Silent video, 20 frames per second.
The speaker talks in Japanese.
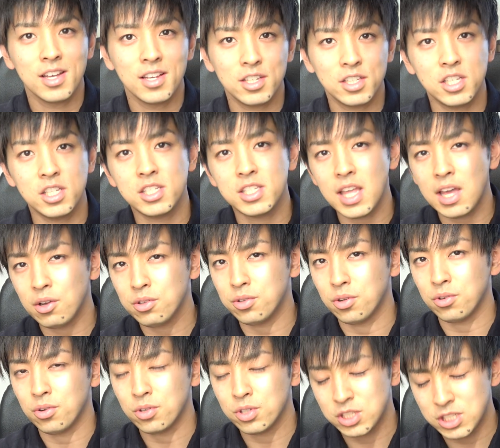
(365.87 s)
信じたいこ
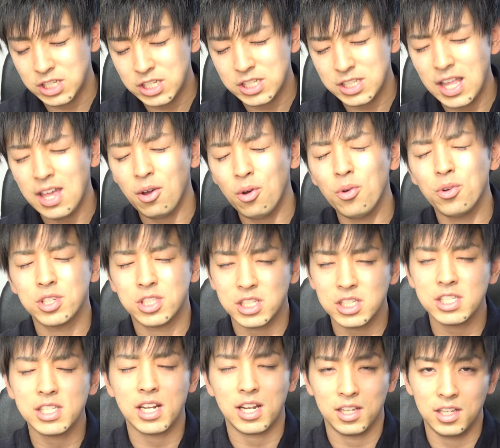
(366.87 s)
とを、信じたい方を
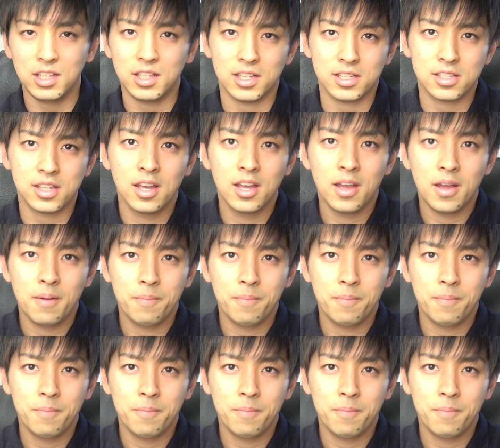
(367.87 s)
信じたらいいんです。